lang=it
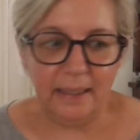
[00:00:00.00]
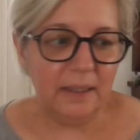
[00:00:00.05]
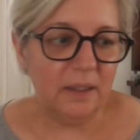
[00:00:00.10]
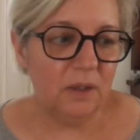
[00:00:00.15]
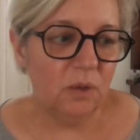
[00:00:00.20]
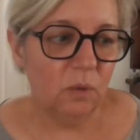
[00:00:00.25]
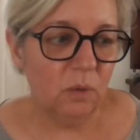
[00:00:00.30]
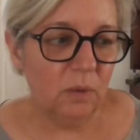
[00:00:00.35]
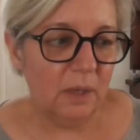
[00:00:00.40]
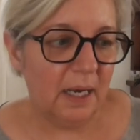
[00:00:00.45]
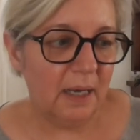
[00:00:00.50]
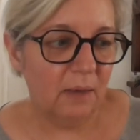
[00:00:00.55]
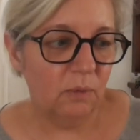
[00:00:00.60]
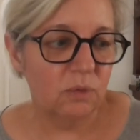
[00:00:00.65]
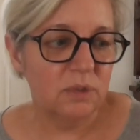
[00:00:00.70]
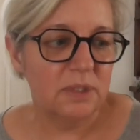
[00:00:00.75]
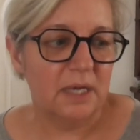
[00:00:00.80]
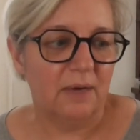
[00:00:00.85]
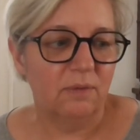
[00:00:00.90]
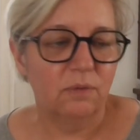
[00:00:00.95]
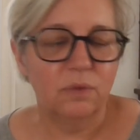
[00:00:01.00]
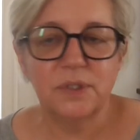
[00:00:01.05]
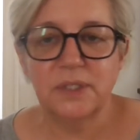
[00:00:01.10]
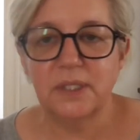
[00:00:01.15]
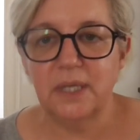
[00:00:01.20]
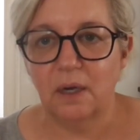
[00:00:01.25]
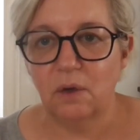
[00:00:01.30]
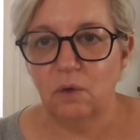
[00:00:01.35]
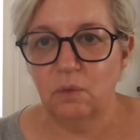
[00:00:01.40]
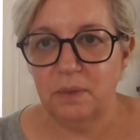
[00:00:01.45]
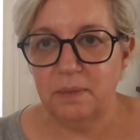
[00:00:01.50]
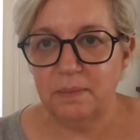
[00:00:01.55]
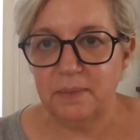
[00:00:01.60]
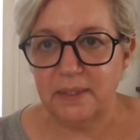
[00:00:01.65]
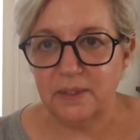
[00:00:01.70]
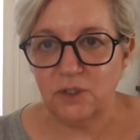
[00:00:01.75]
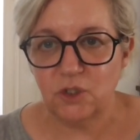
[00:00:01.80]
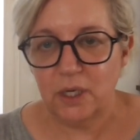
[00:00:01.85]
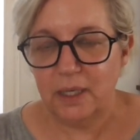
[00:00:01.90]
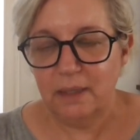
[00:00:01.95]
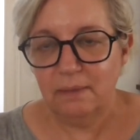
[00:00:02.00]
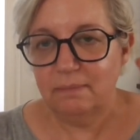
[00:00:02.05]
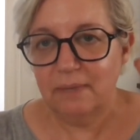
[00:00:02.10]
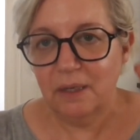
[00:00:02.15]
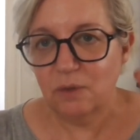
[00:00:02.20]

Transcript: io la usavo sia come mi cioè